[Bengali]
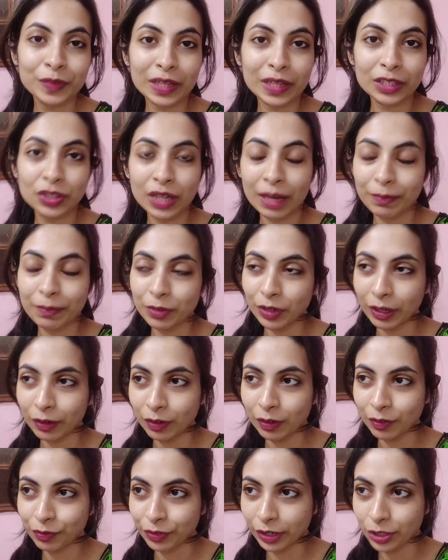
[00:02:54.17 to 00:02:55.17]
তাই জন্য আমিও
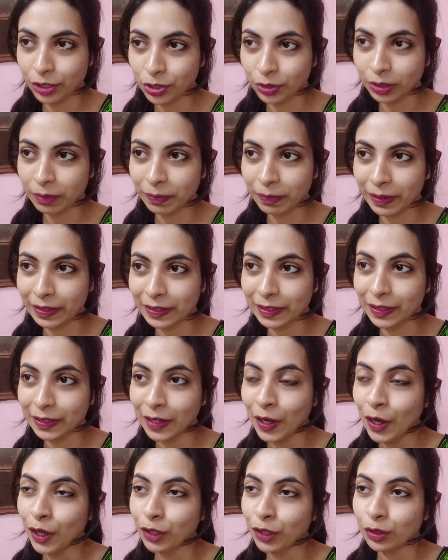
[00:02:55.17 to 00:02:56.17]
এখনও ফ্রেশ হতে পারিনি
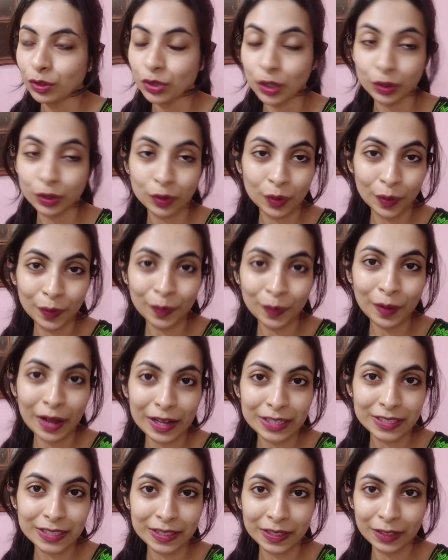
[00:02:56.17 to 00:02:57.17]
তো যতক্ষণ ও
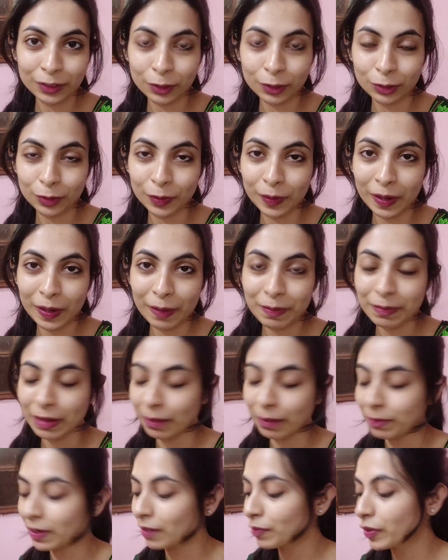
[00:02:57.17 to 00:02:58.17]
আসে না ততক্ষণ আমি
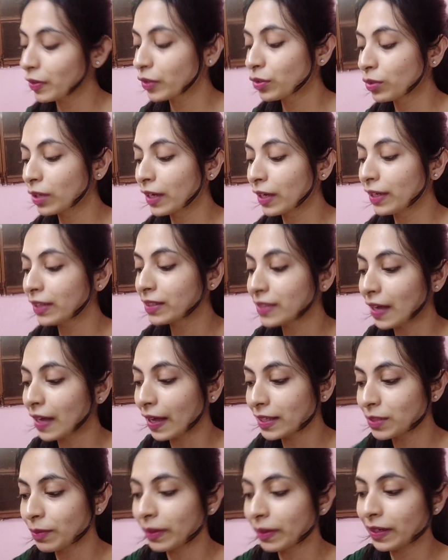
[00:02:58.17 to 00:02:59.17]
ভাবলাম একটুখানি
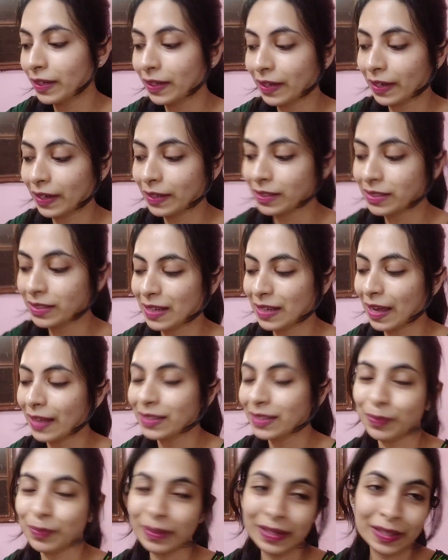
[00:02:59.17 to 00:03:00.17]
ছাঁচ বানিয়ে খাই
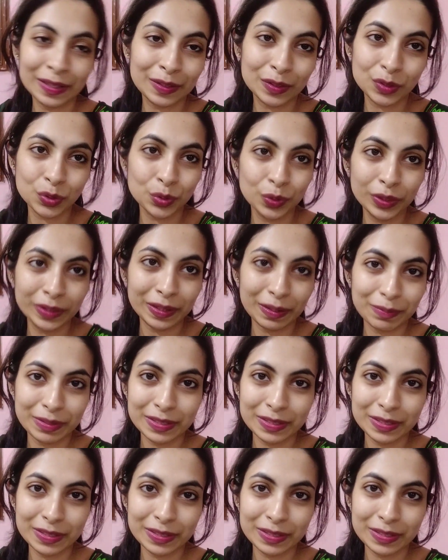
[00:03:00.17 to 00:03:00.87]
ছাঁচ মানে কিছুই না